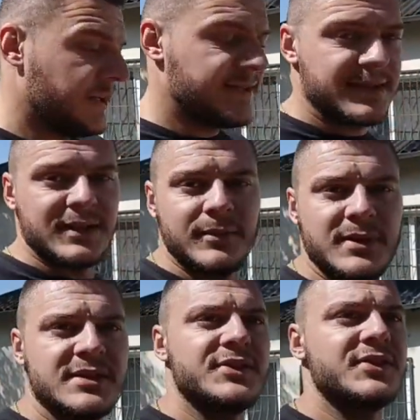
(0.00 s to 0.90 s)

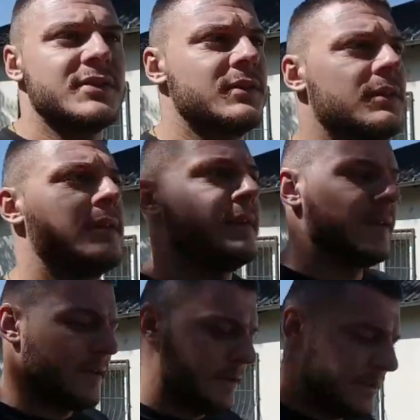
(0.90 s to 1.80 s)
istediğimiz için
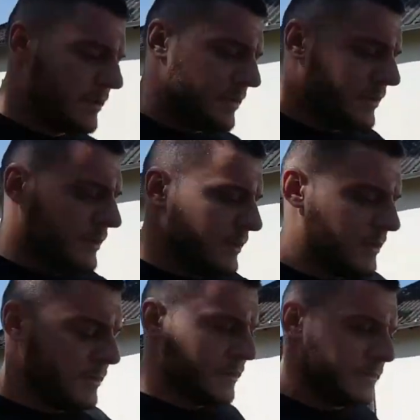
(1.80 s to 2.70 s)
e,
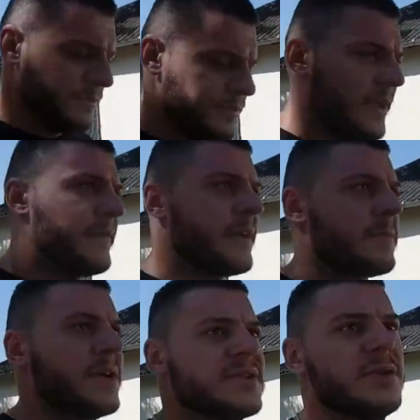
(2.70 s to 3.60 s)
evrak
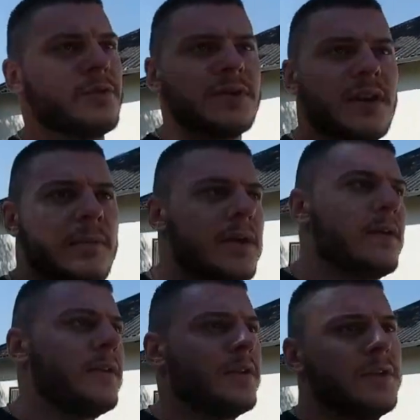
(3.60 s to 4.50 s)
başına ortalama
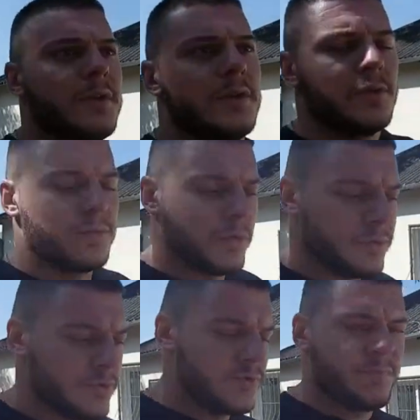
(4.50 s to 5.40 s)

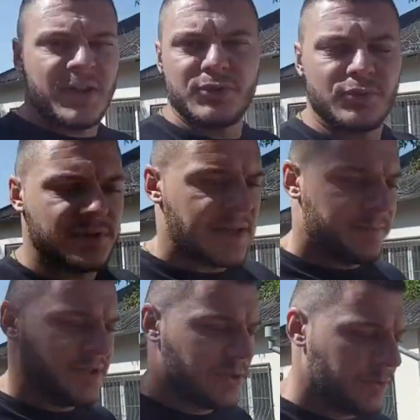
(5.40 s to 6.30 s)
400-500 lei
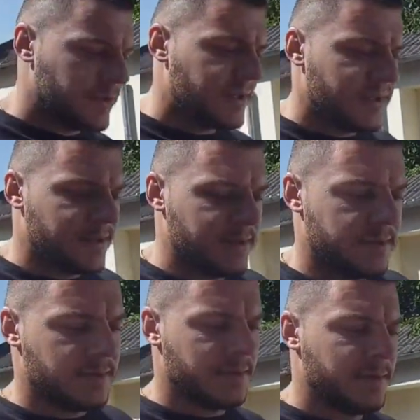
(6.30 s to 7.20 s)
bir şey ödedik.
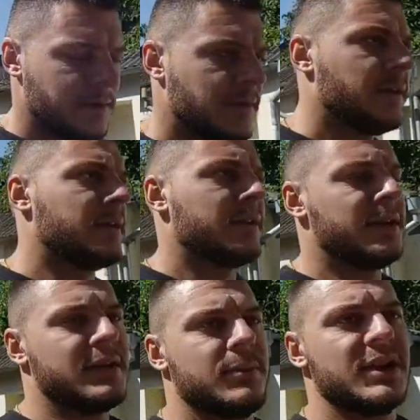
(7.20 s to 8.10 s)
Ee,
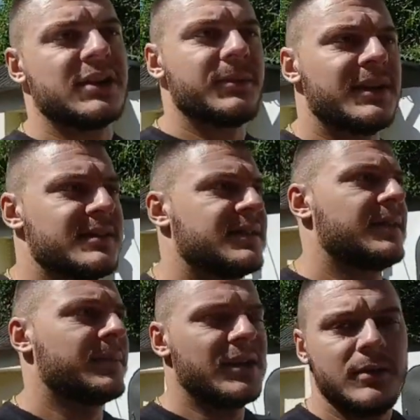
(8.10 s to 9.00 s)
yine belirtmek
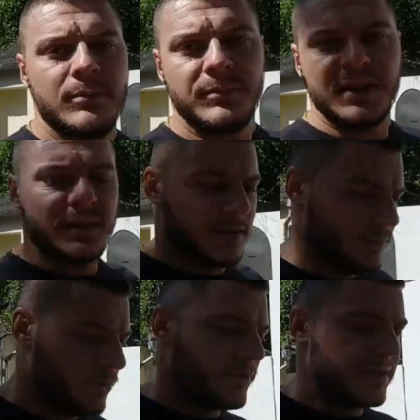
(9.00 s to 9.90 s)
isterim ki bir
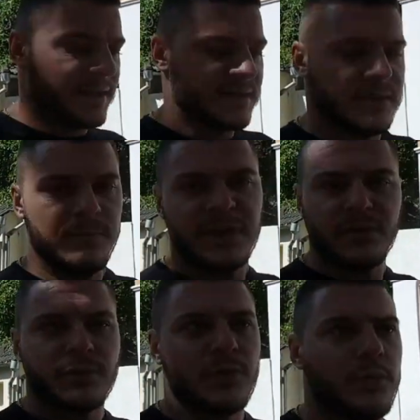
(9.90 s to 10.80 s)
Türk lirası
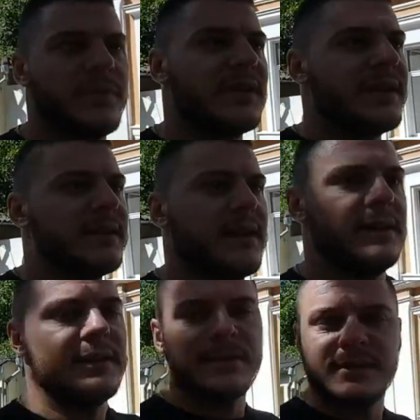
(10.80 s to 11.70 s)
1.11 leidir. Yani
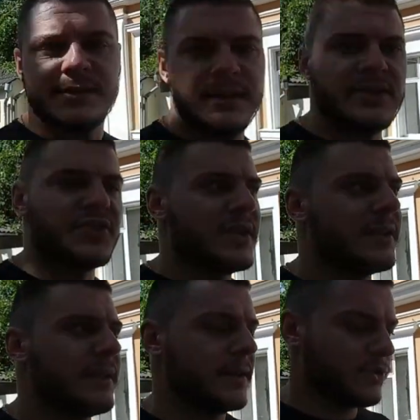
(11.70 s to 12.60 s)
neredeyse
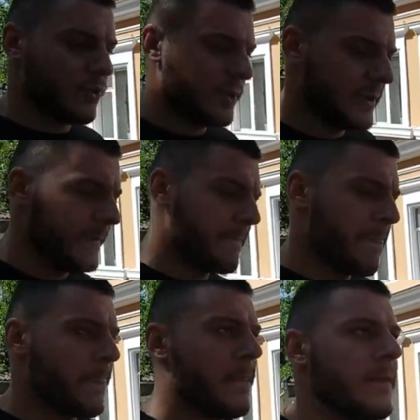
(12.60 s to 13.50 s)
eşdeğerdiler şu anda.
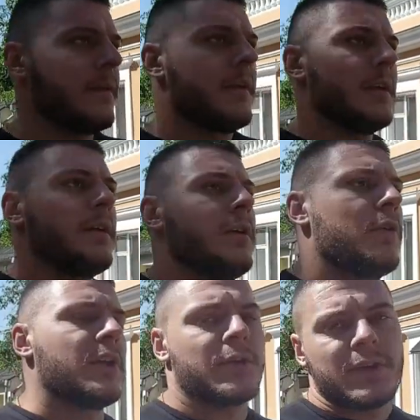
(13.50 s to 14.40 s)

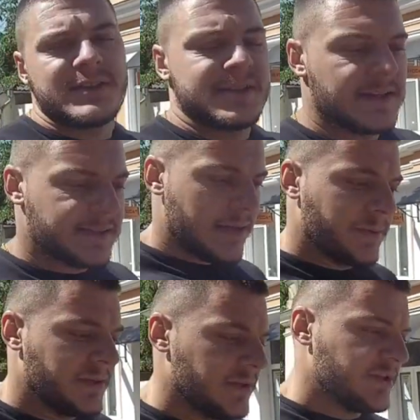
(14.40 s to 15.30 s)
Ona göre siz hesap
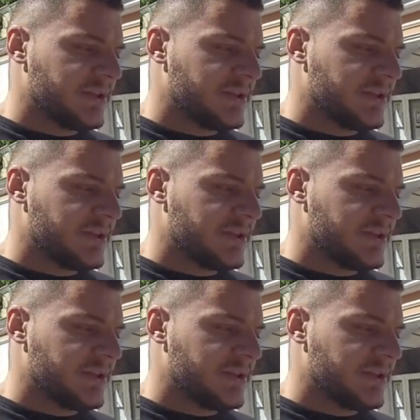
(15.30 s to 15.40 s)
edin işte.